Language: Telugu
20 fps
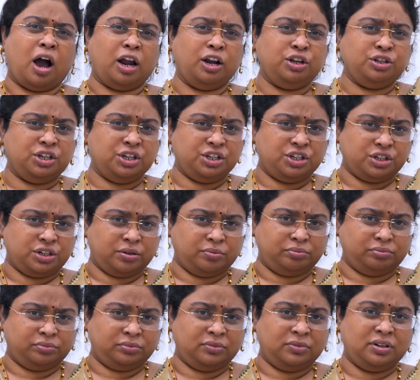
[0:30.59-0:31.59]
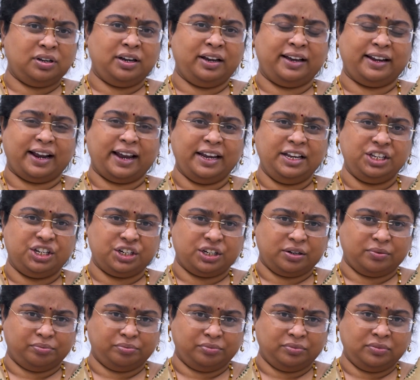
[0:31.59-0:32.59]
ఆలోచించటం
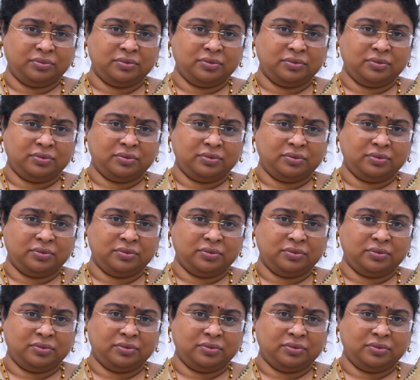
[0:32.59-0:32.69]
గ్రహించటం